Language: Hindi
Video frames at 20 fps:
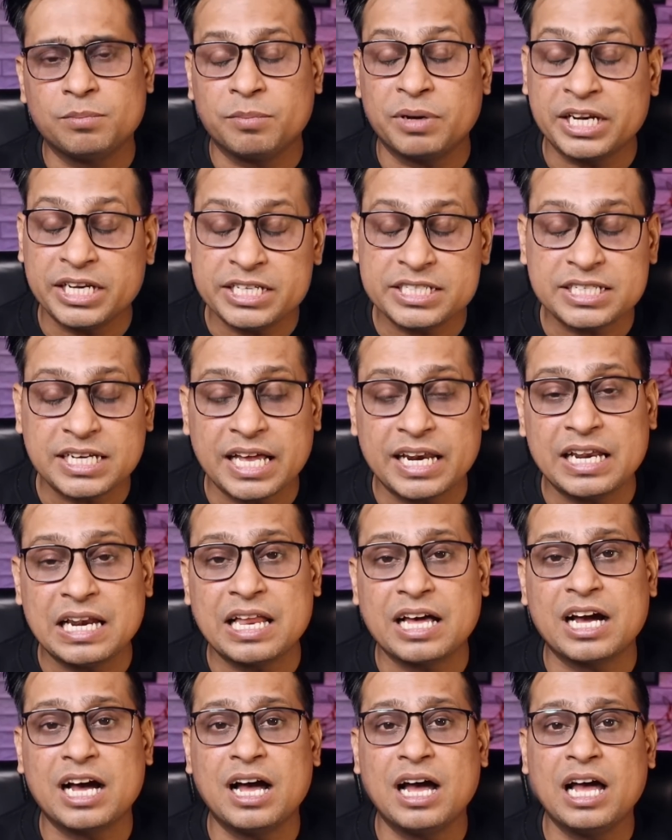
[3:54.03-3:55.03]
मनीष कहने
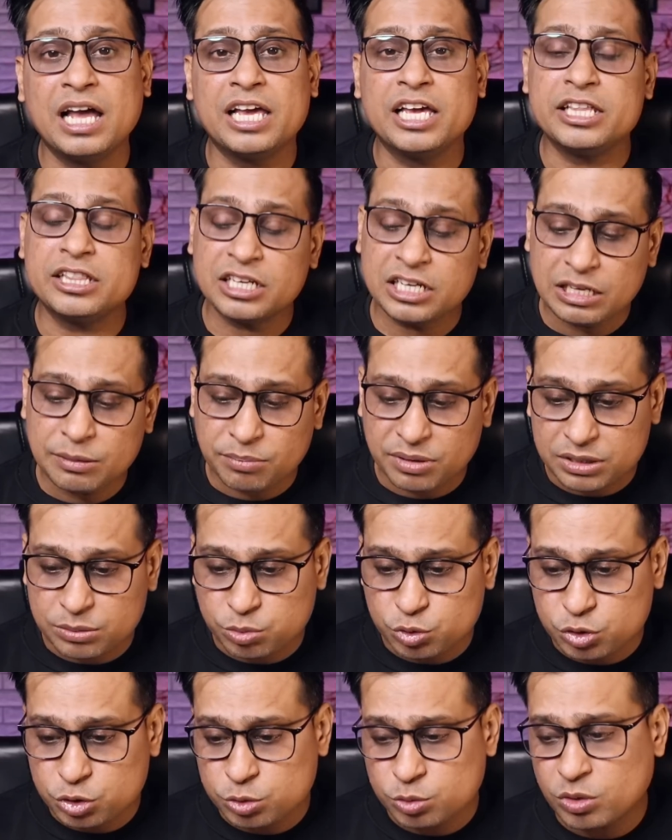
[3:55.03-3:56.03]
लगा इतनी
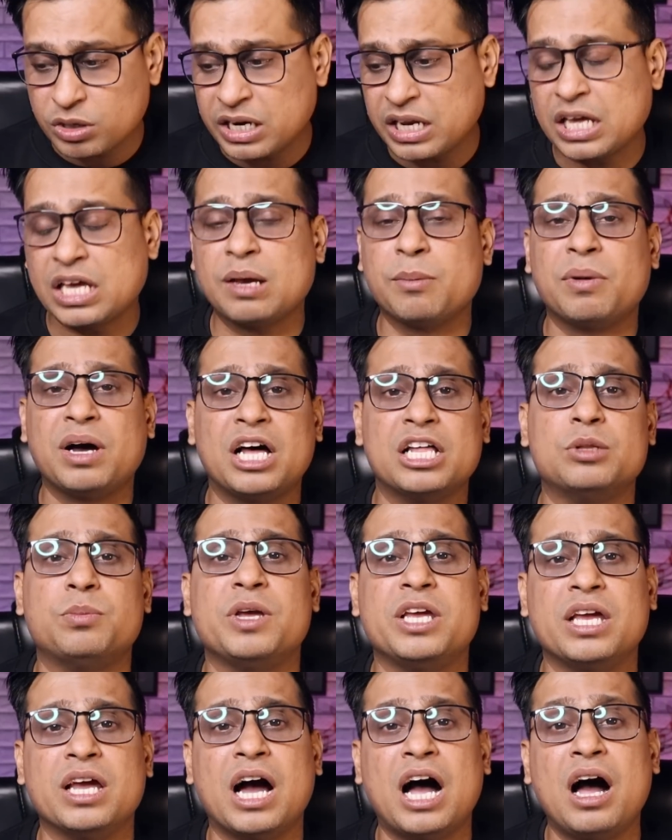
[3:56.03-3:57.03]
बदबू सूंघने के बाद
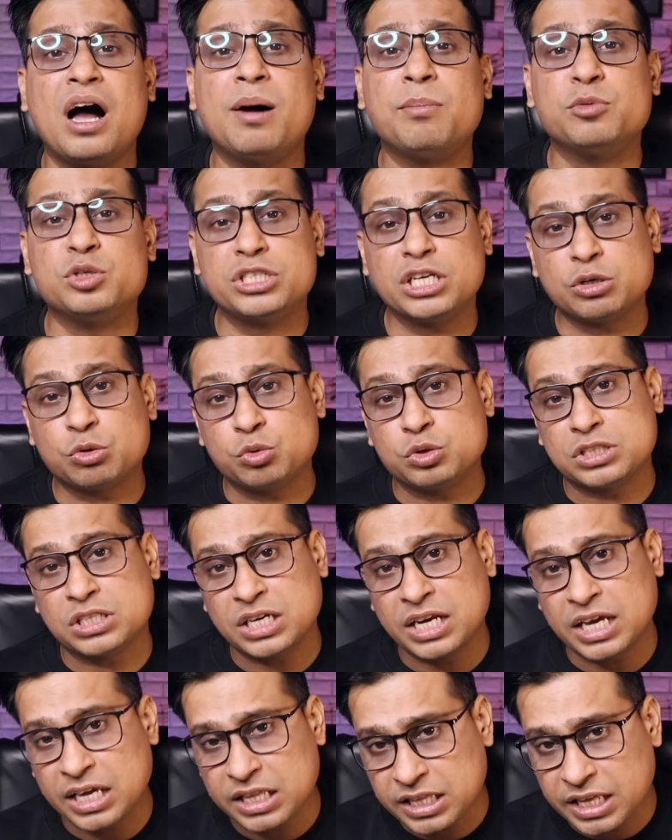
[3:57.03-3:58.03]
भी आप मुझे कुछ
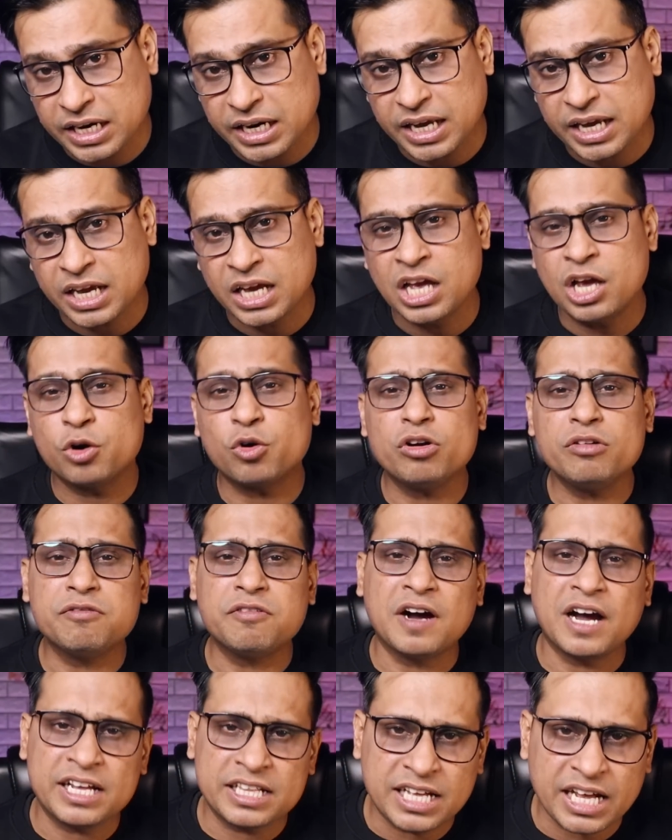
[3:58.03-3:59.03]
नहीं दे रहे कोई
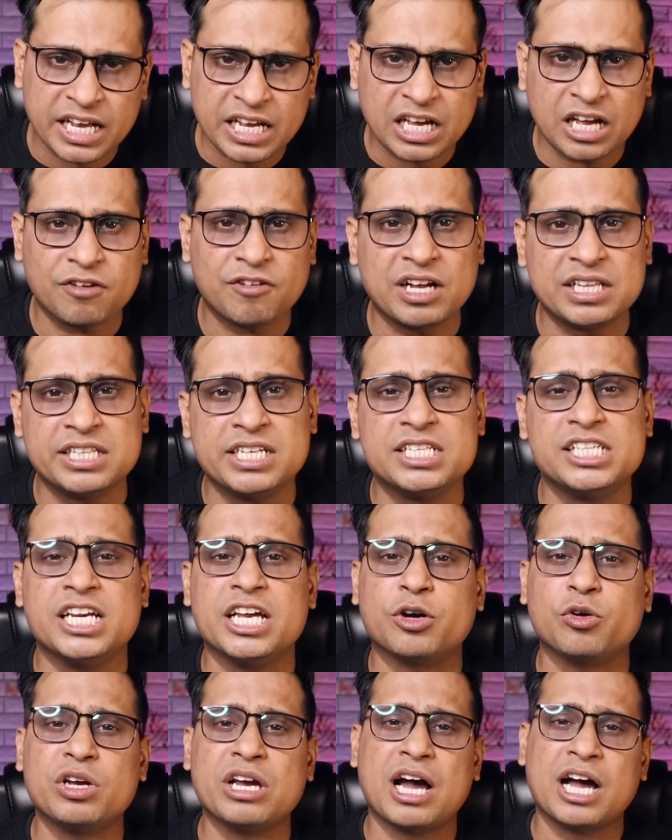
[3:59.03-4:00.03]
फ़ायदा ही करवा
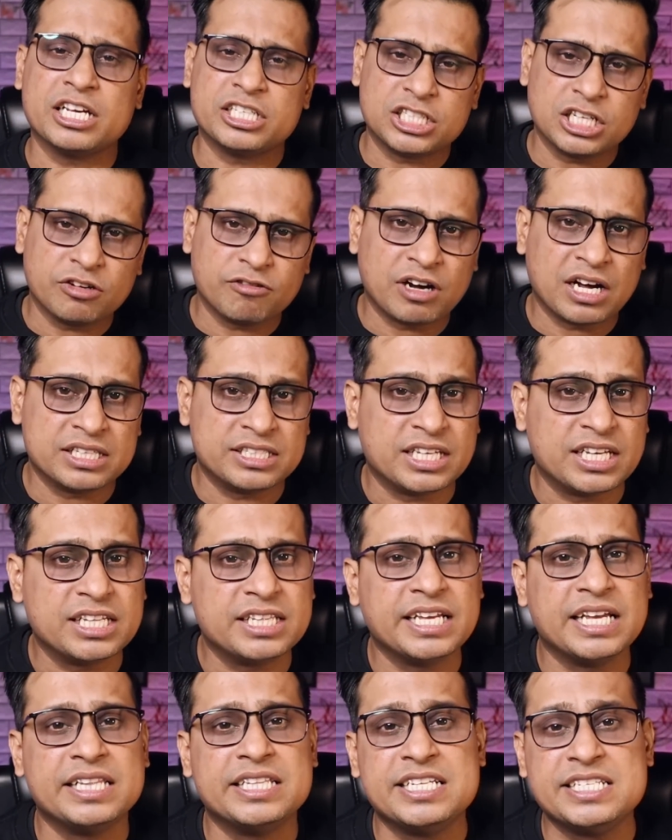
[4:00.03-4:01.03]
दीजिए कोई आशीर्वाद ही
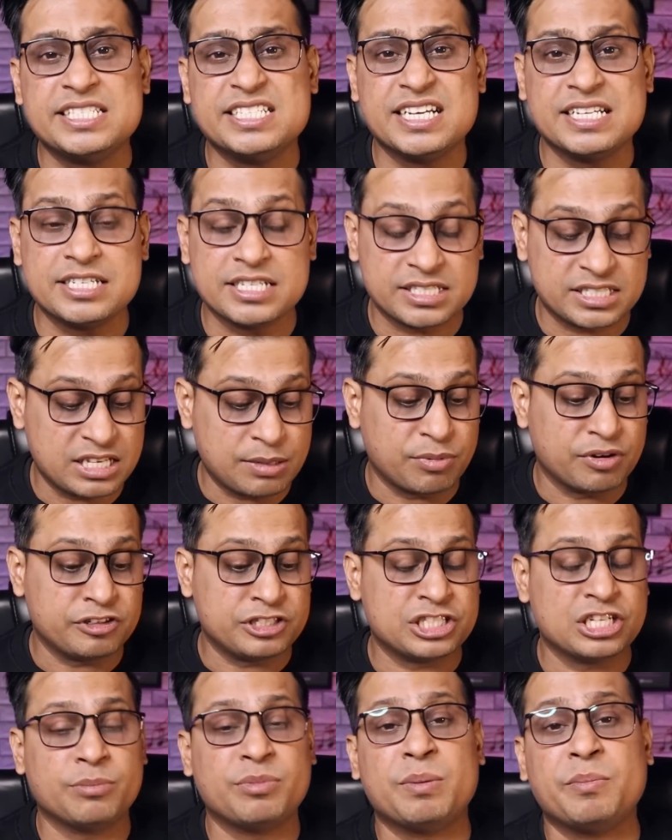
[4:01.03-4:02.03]
दे दीजिए जिससे
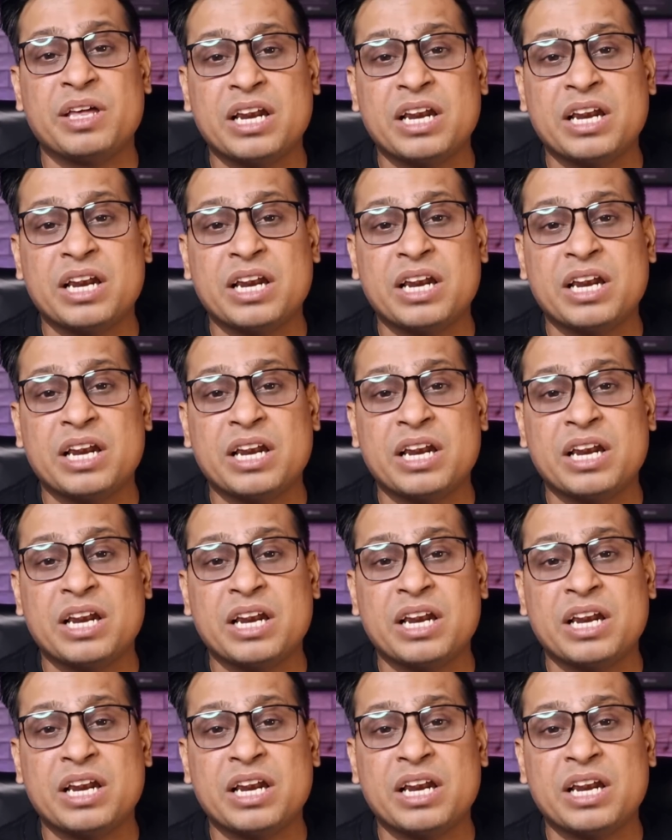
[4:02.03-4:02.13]
भविष्य में